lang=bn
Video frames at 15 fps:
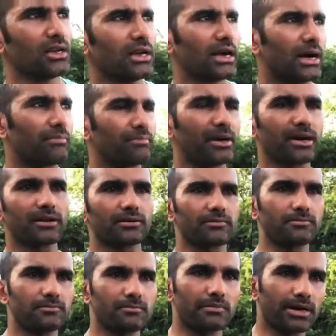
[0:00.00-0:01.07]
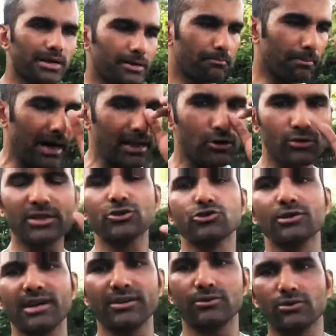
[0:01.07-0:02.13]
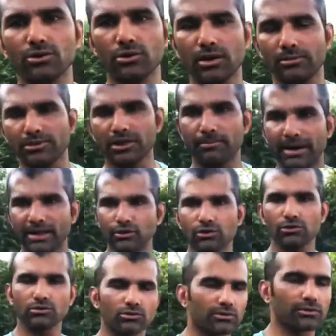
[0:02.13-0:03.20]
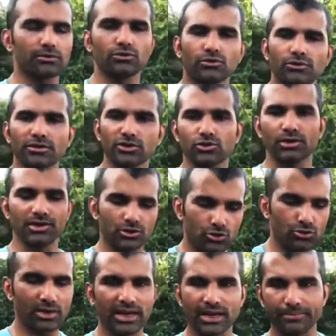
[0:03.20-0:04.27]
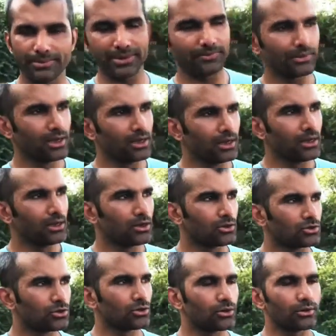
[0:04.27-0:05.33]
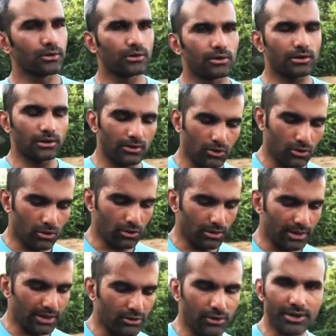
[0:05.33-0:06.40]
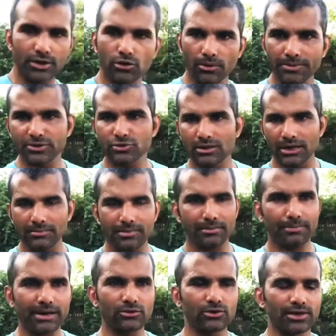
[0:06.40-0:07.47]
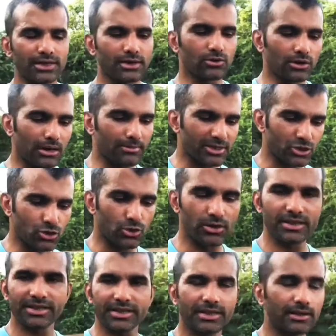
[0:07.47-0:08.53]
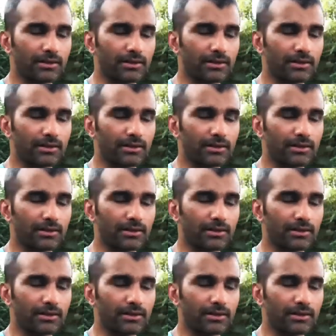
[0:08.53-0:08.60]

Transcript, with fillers: আপনার মানে ভালো কিছু নাই ওগুলোর মধ্যে ভালোর কোনো কিছু নাই শুধু খারাপই তো এই ধরনের কফি যদি আমরা পান করি এগুলো আমাদের শরীর থেকে